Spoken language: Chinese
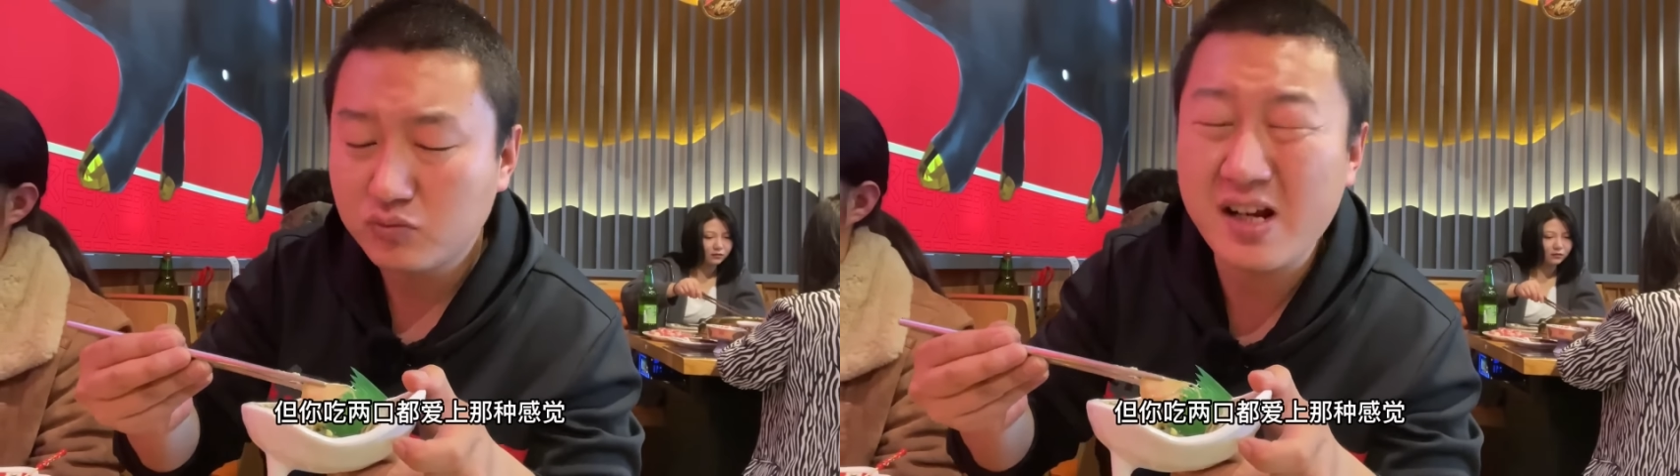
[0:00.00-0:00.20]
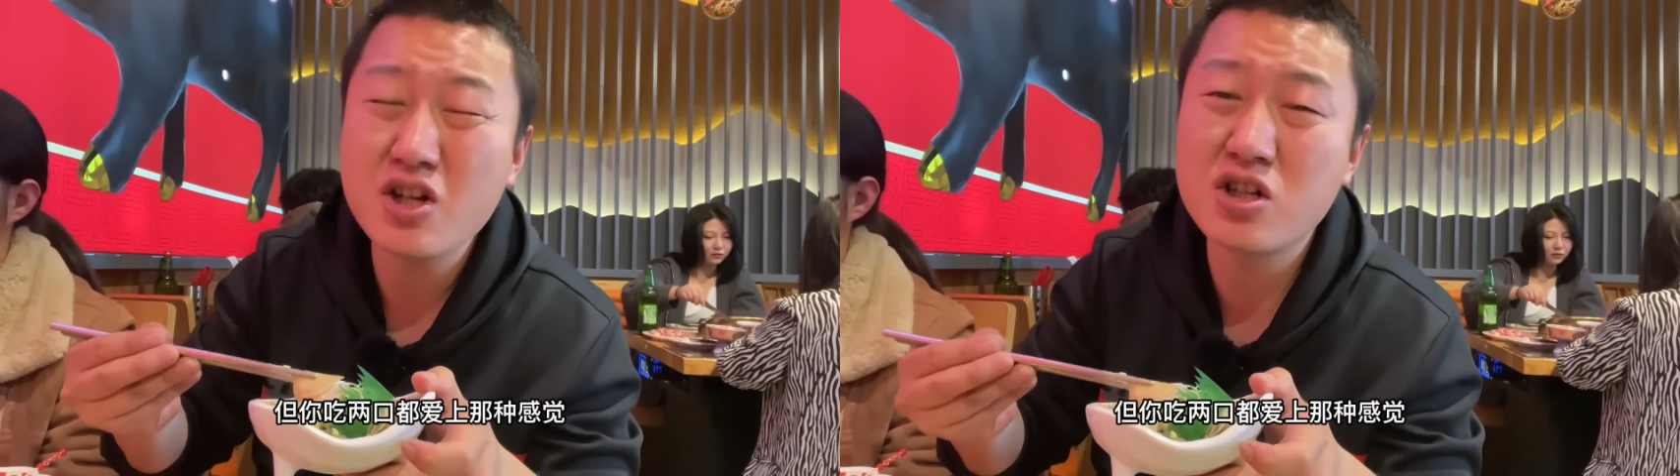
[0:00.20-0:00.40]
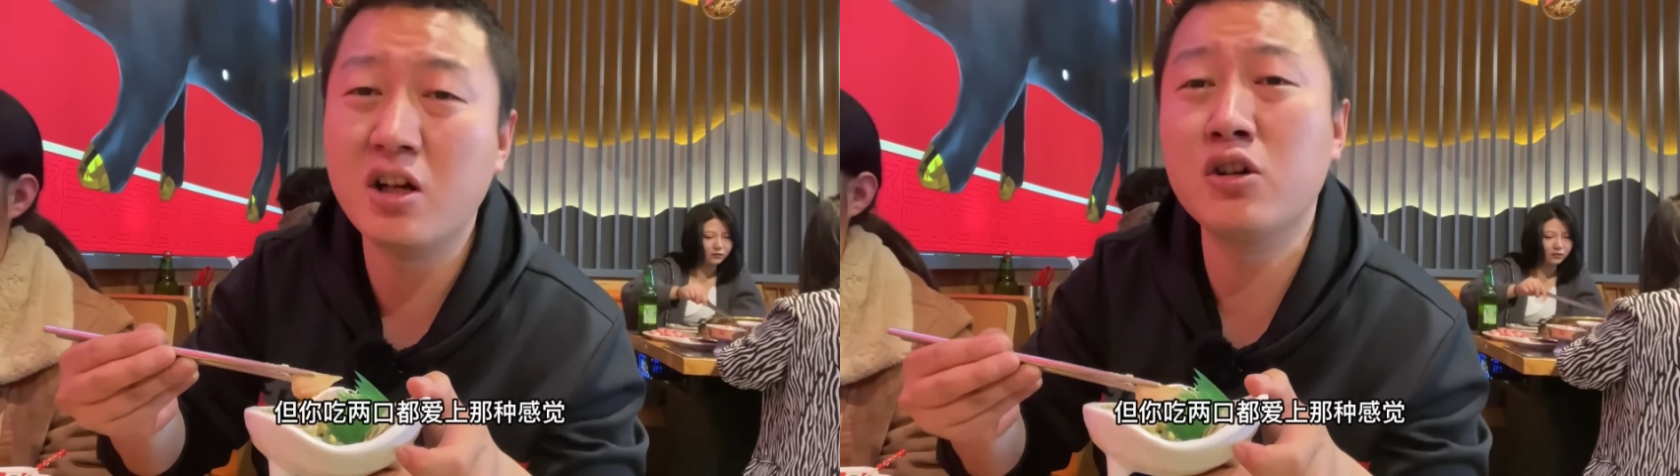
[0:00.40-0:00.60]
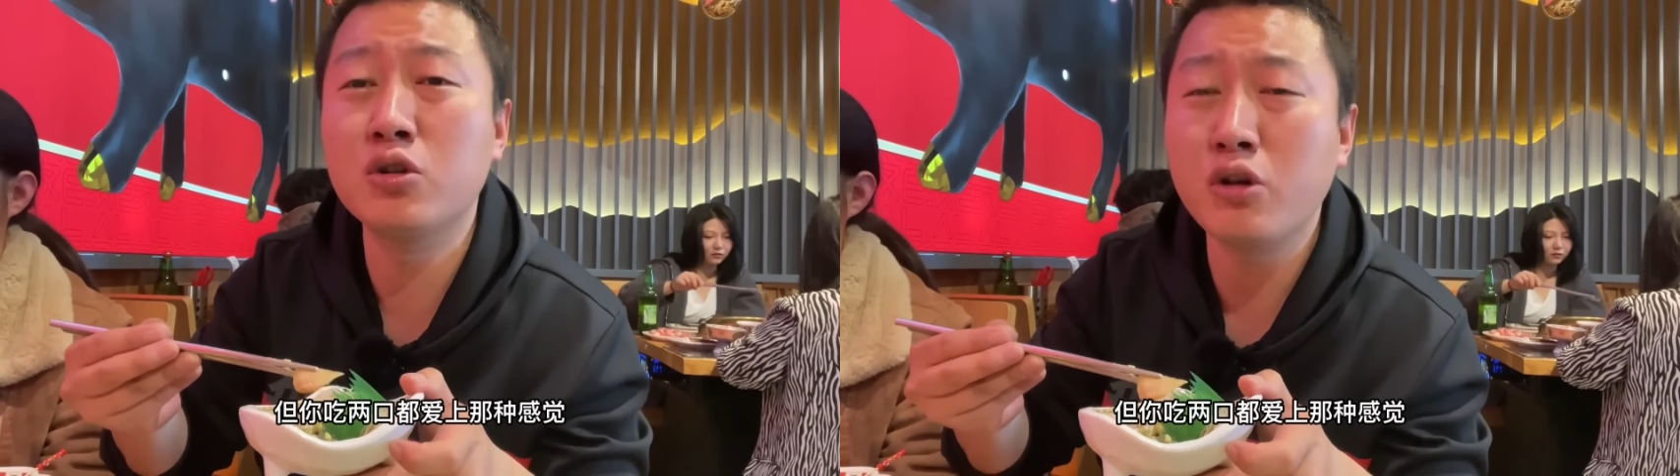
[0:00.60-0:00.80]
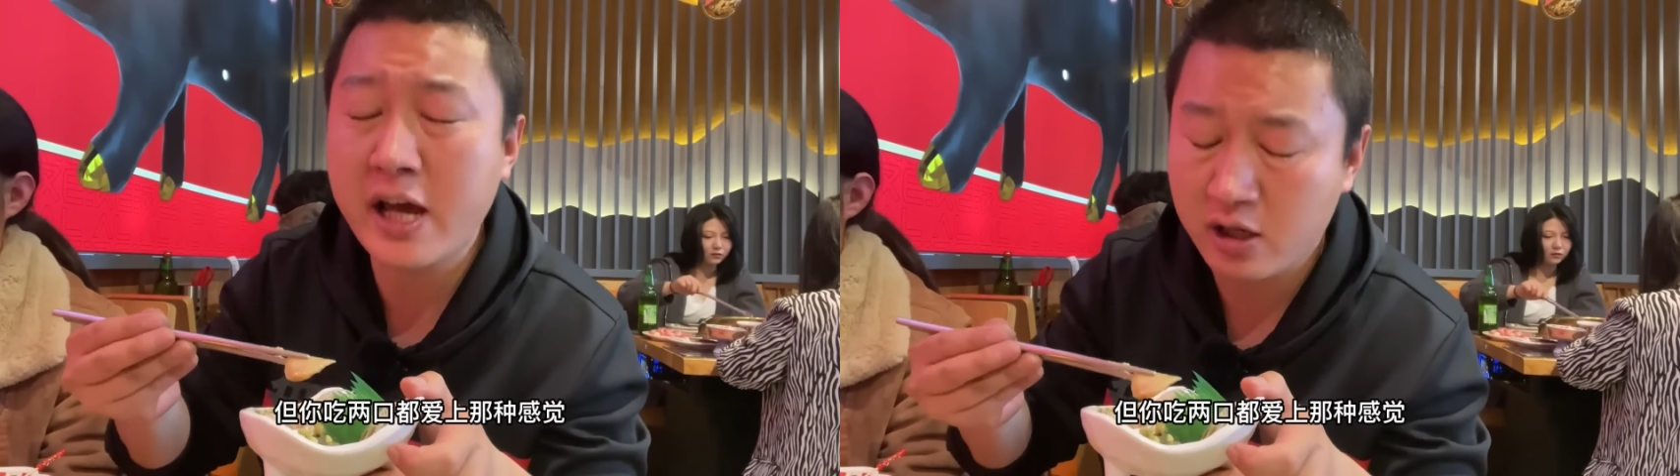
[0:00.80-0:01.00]
但你吃两
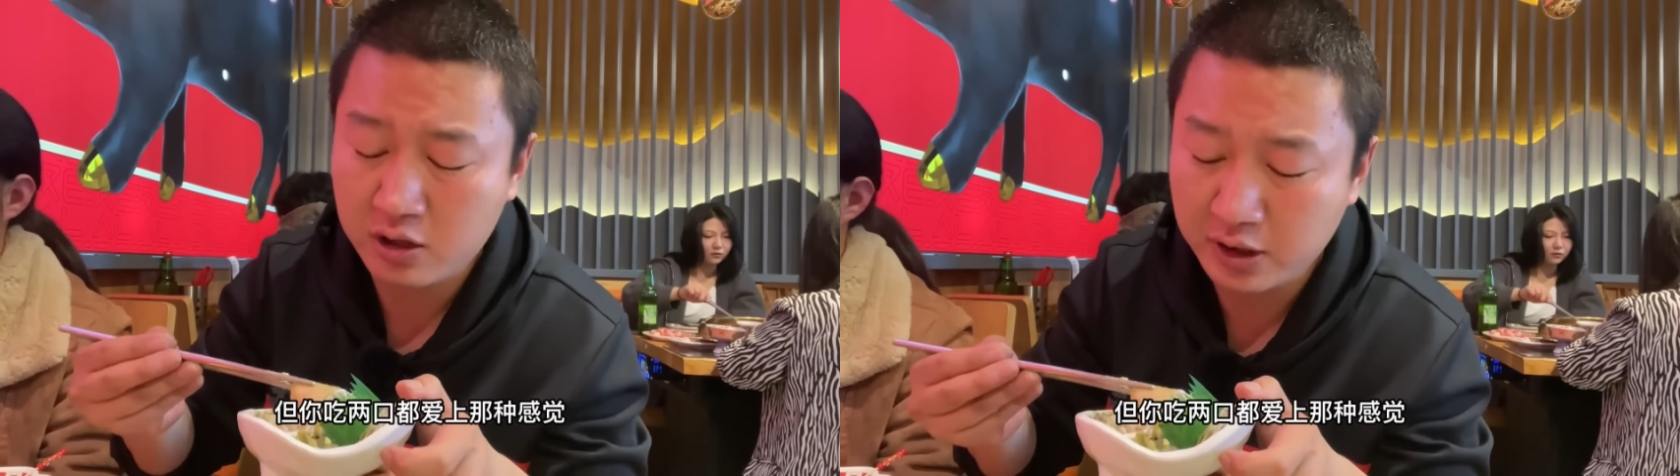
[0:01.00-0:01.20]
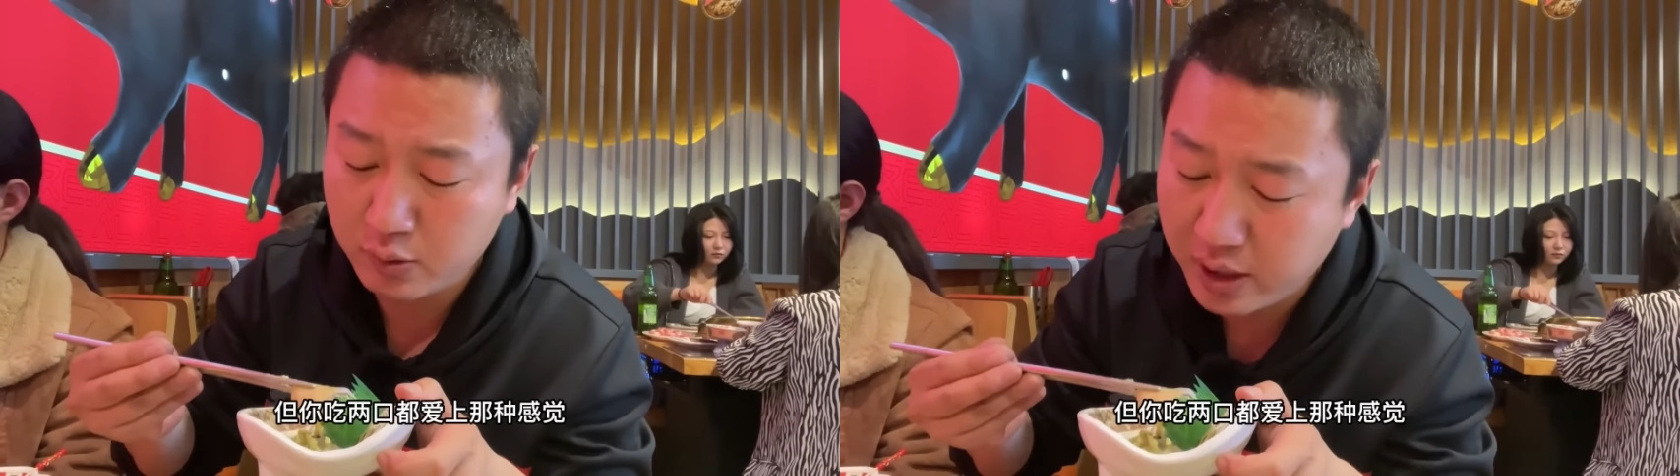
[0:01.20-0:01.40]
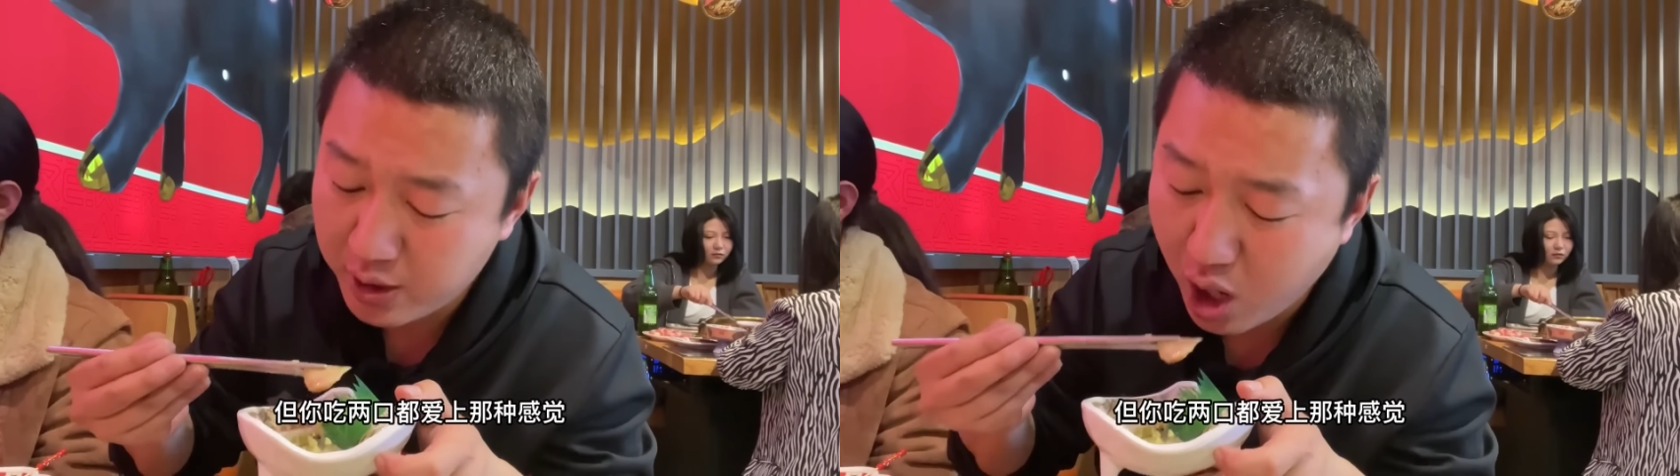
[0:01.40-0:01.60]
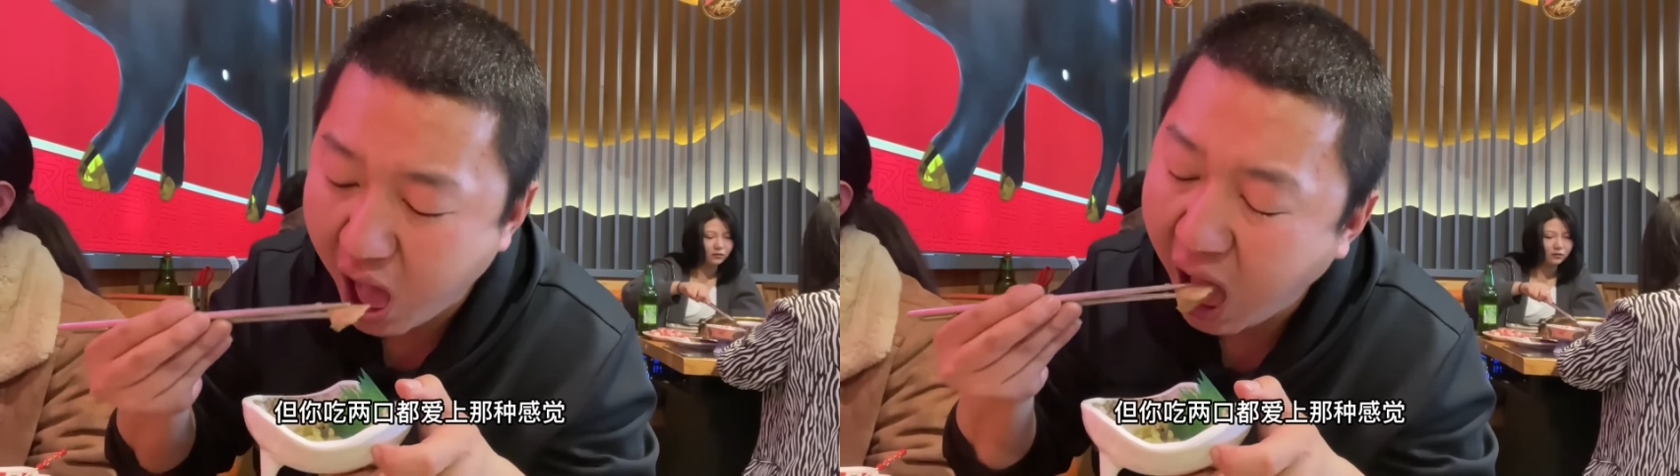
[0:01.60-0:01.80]
口都爱上那种感觉。